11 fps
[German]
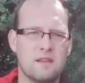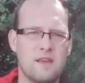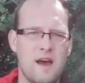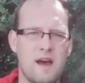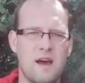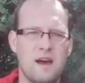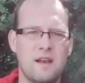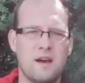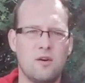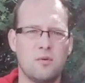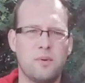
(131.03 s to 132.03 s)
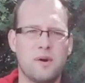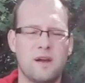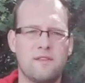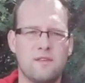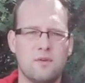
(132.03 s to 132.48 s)
da an der
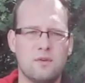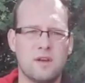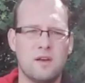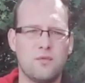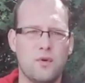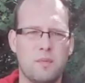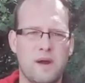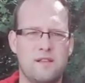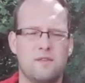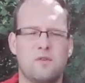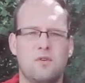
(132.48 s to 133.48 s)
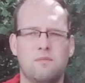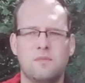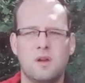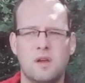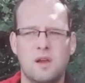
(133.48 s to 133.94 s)
Operation dran vorbeizukommen.